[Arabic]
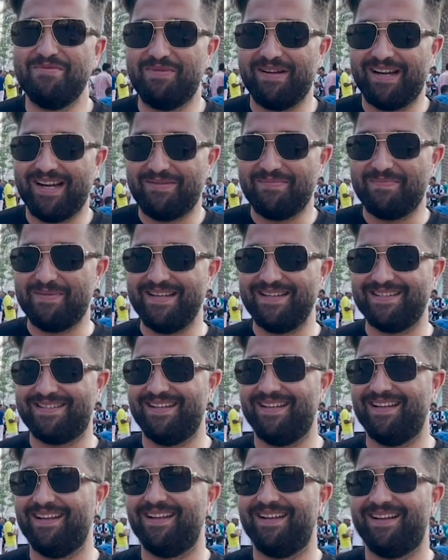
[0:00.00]
مباراة
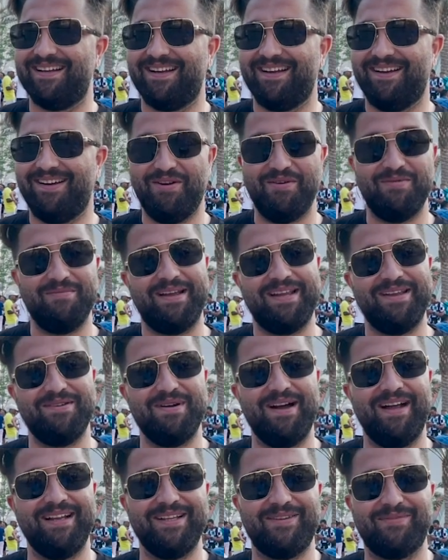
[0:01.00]
البرازيل حلم أي
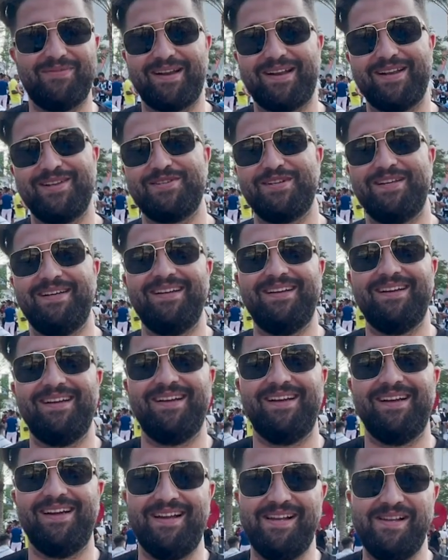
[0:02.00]
واحد يتفرج
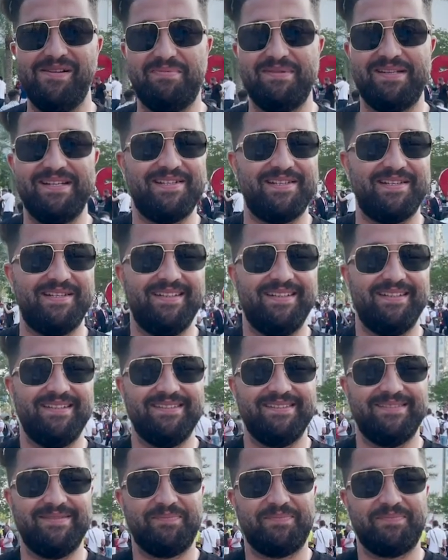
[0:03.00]
على البرازيل
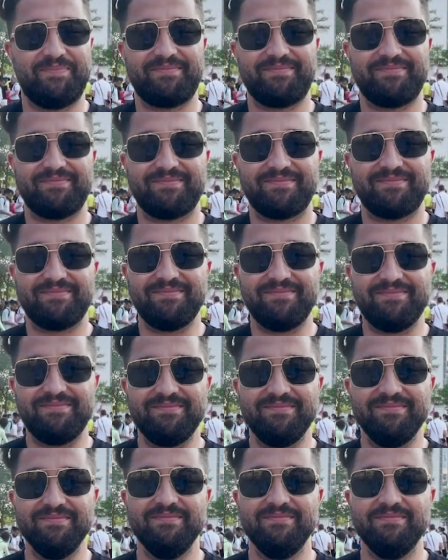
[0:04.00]
هل
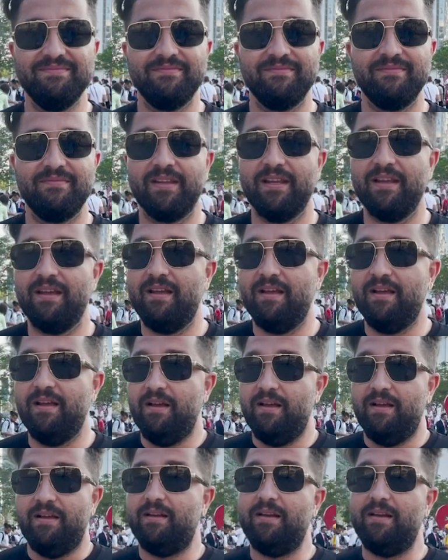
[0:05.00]
اشتريت التذكره الان؟